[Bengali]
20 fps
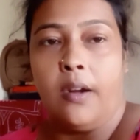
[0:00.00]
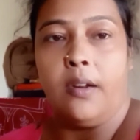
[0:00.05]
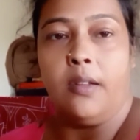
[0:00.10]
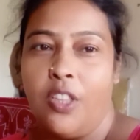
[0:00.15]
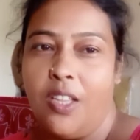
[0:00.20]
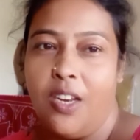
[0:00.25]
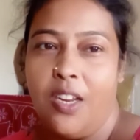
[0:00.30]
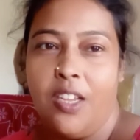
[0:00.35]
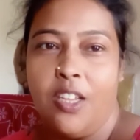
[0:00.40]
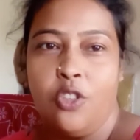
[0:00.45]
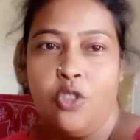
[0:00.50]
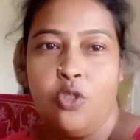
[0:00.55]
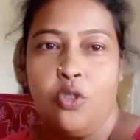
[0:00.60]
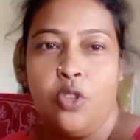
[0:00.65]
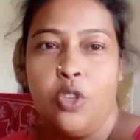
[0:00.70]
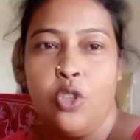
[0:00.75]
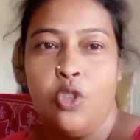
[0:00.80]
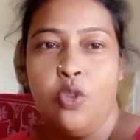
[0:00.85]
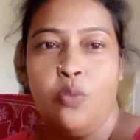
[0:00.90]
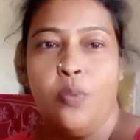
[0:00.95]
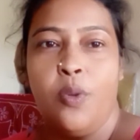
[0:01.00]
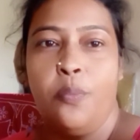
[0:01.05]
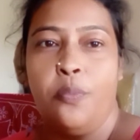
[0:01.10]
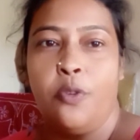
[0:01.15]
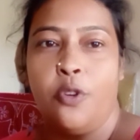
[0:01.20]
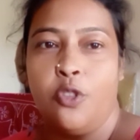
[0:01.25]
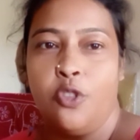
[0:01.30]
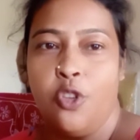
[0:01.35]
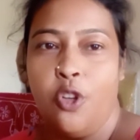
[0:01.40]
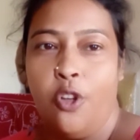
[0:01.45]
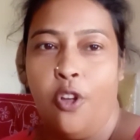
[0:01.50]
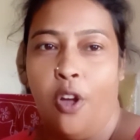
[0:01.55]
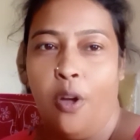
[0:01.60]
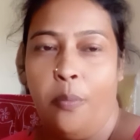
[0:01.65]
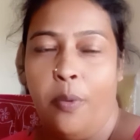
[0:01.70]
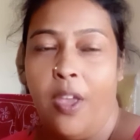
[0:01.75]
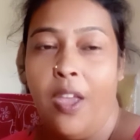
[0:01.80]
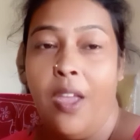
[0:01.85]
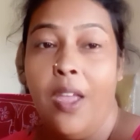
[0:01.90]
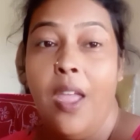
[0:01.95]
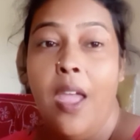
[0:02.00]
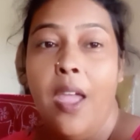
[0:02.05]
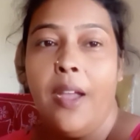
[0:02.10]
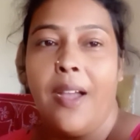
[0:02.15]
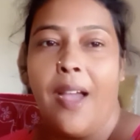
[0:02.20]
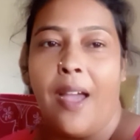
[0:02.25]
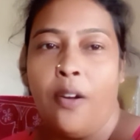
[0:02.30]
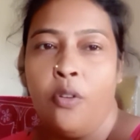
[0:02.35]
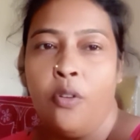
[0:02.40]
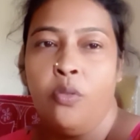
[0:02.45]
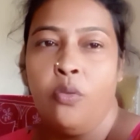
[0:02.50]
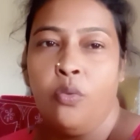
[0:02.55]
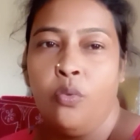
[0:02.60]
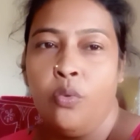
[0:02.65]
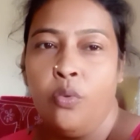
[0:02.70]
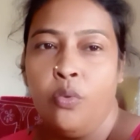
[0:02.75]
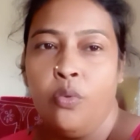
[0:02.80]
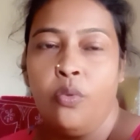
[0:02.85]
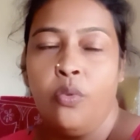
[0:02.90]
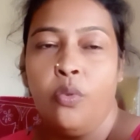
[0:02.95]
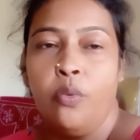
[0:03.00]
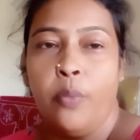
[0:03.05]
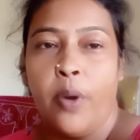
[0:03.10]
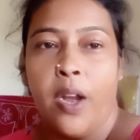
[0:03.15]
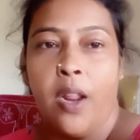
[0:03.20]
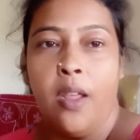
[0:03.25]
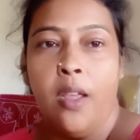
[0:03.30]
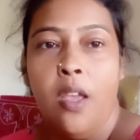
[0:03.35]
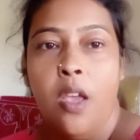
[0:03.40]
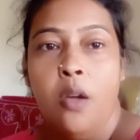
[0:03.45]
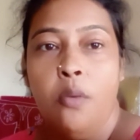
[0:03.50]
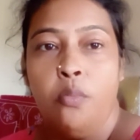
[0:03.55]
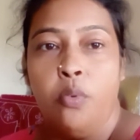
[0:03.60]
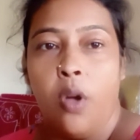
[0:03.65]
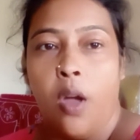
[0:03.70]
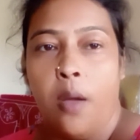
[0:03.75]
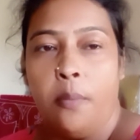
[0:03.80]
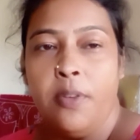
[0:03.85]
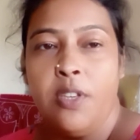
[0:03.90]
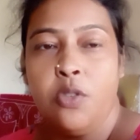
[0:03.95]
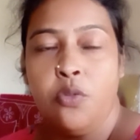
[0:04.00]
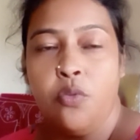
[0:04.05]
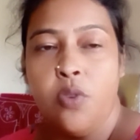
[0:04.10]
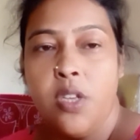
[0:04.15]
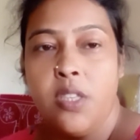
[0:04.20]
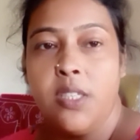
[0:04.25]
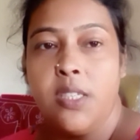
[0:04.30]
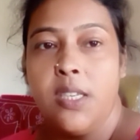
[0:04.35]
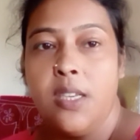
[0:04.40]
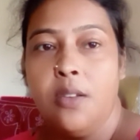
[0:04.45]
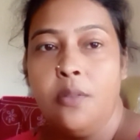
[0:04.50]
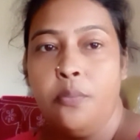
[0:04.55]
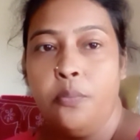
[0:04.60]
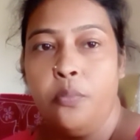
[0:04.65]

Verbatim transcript: তিরি কিছু বিপর্যয় হবে কারণ কুকু মানে আমি শুনেছি